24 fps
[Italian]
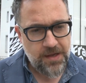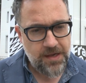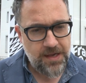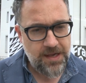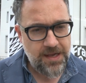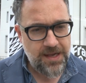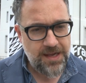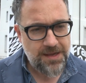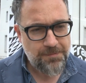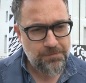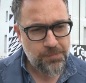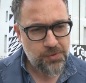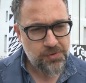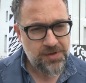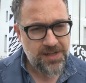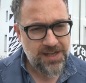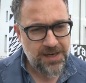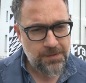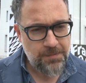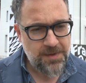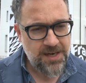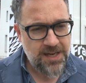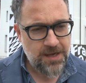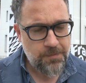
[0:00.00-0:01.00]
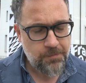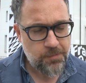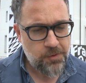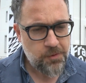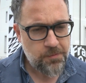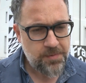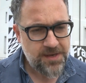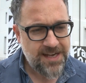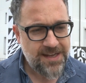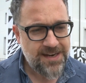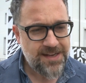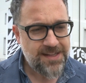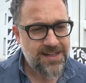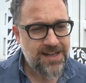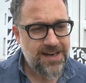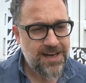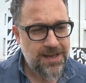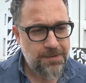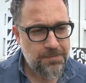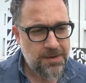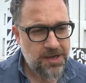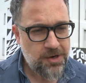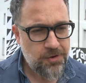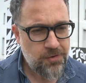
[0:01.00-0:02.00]
e potermi riappropriare
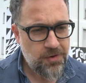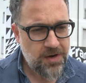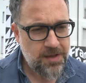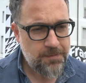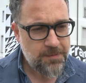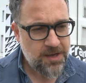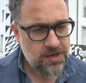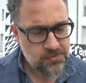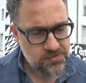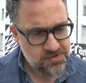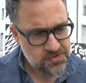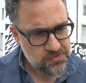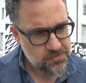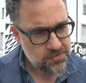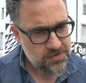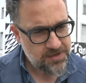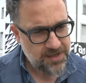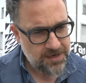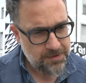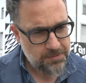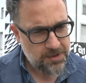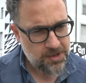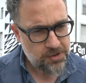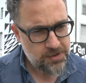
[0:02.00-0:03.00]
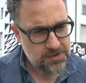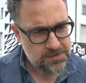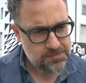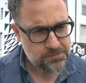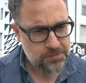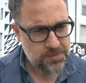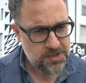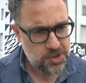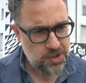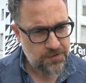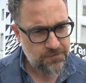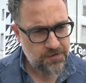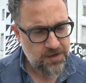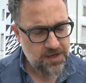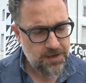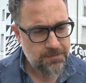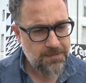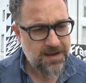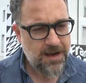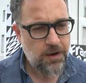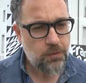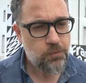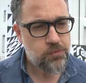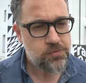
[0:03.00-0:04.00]
delle parole, ma non solo delle parole specifiche,
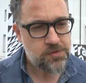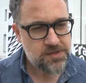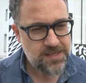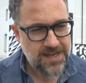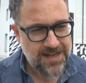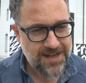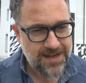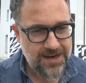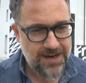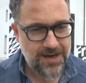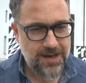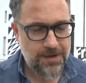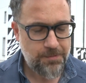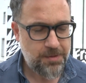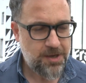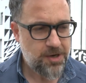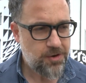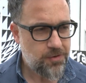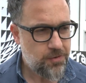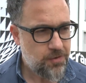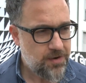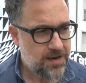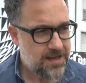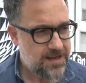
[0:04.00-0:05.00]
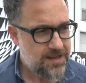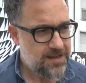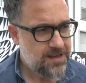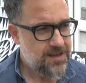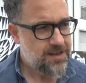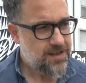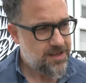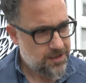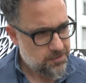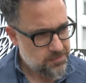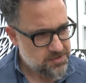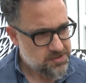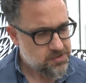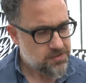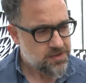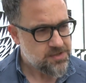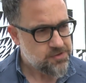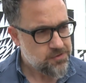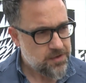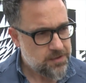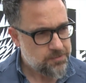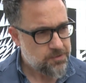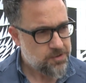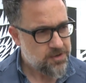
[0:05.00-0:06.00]
ma usare la parola, in questo
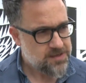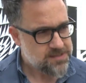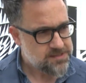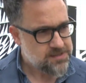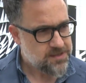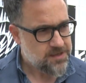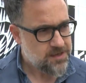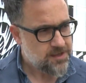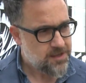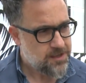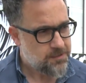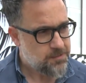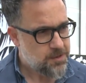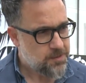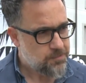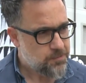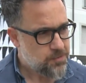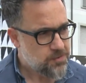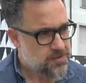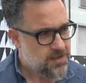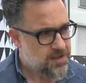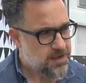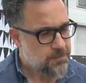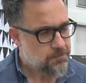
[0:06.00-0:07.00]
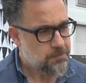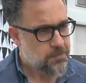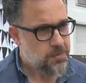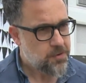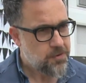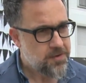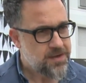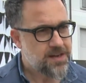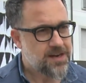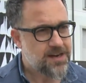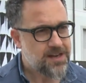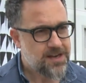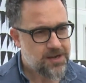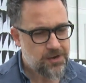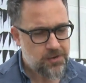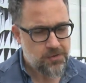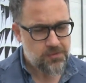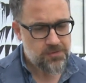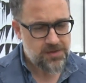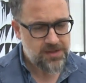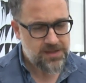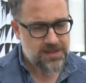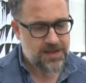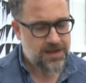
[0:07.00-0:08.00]
caso la parola scritta, per poter poi
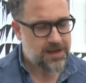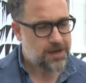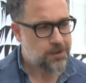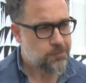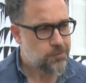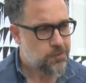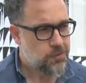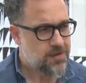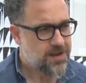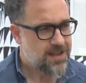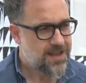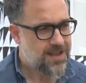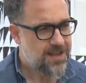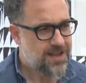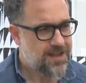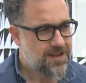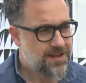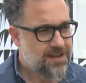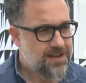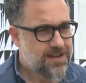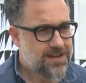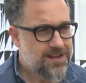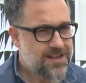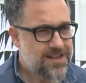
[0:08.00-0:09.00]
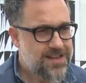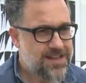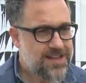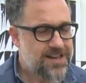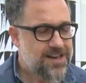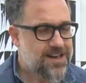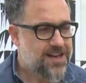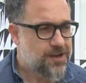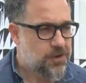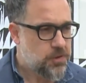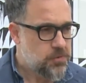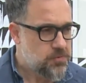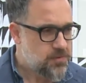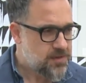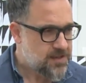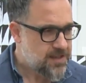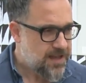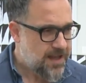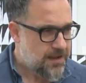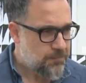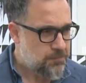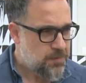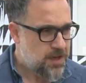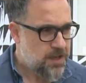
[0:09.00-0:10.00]
raccontare quello che è
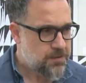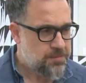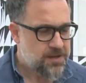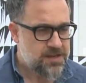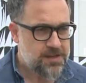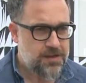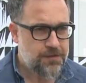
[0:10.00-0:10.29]
irraccontabile per